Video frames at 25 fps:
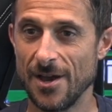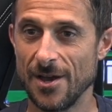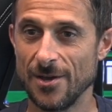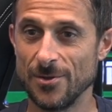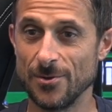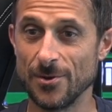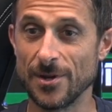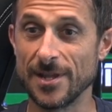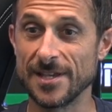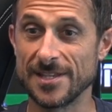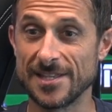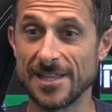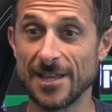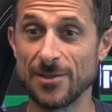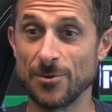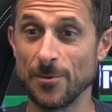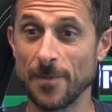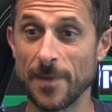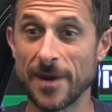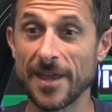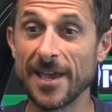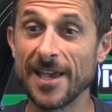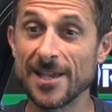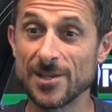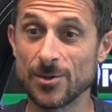non è, stato,
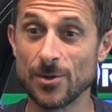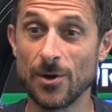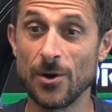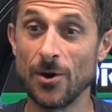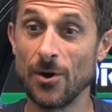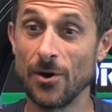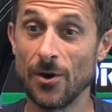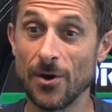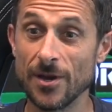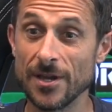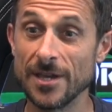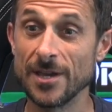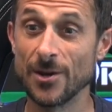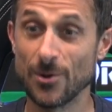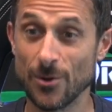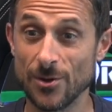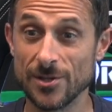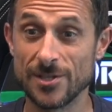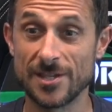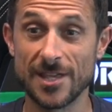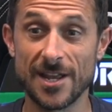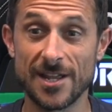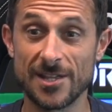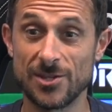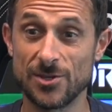preso in
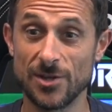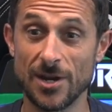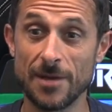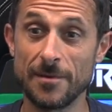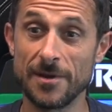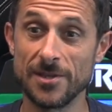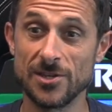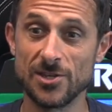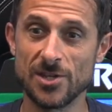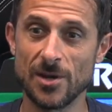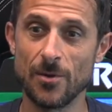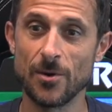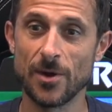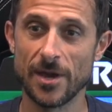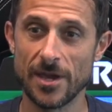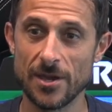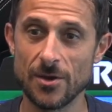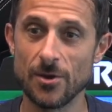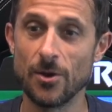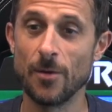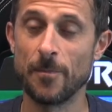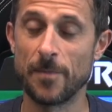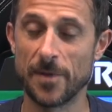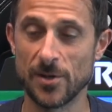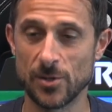considerazione, ma diciamo che io
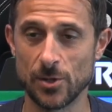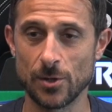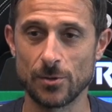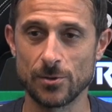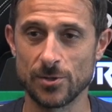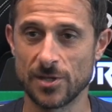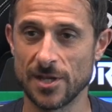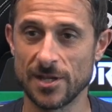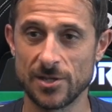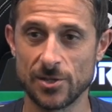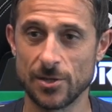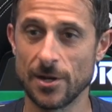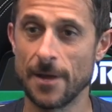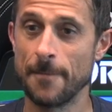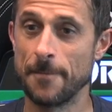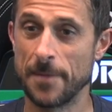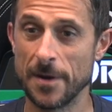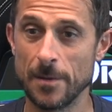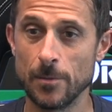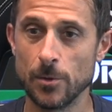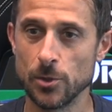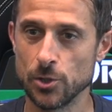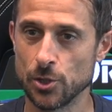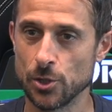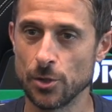l'ho preso in considerazione al
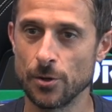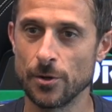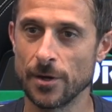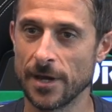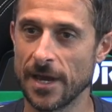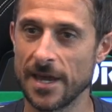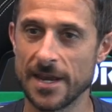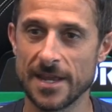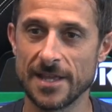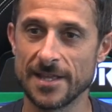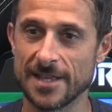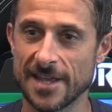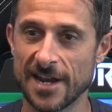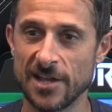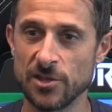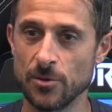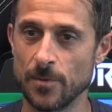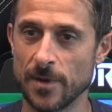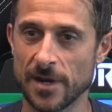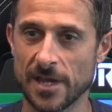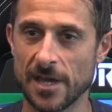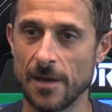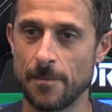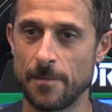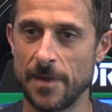primo giorno che è rientrato
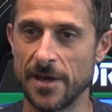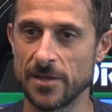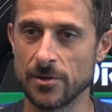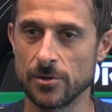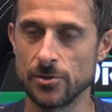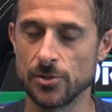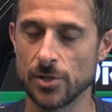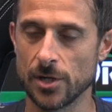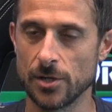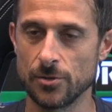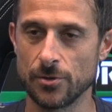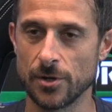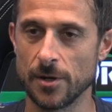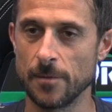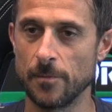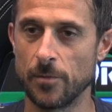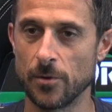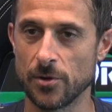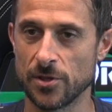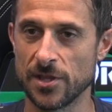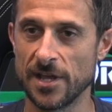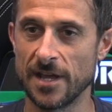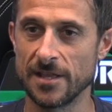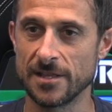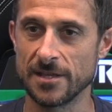perché Pedro è un giocatore
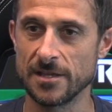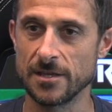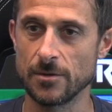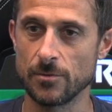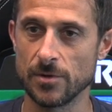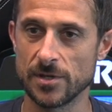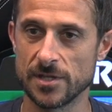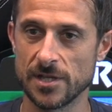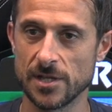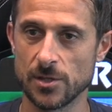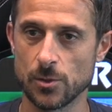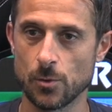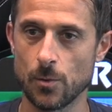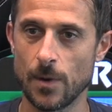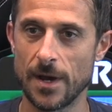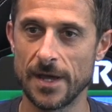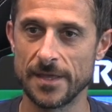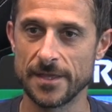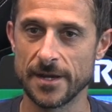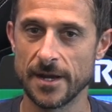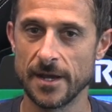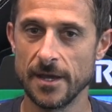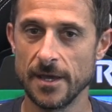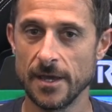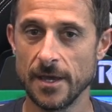importante di questa
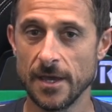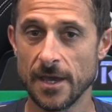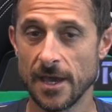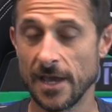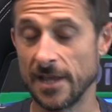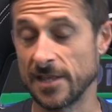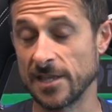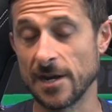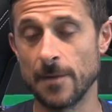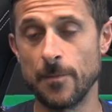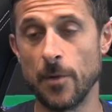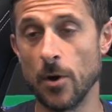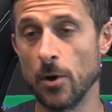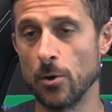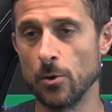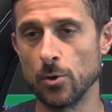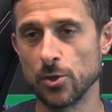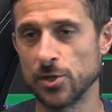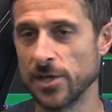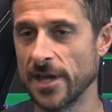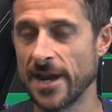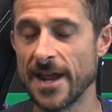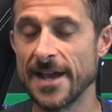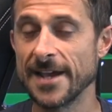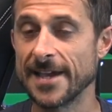squadra e tra poco lo
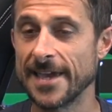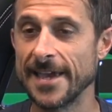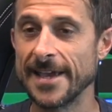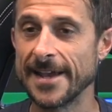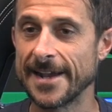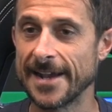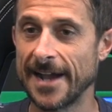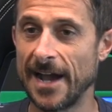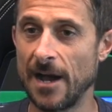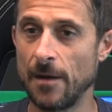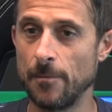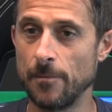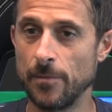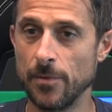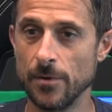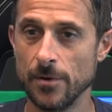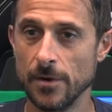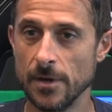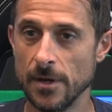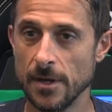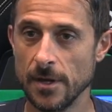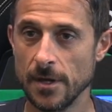sarà anche in campo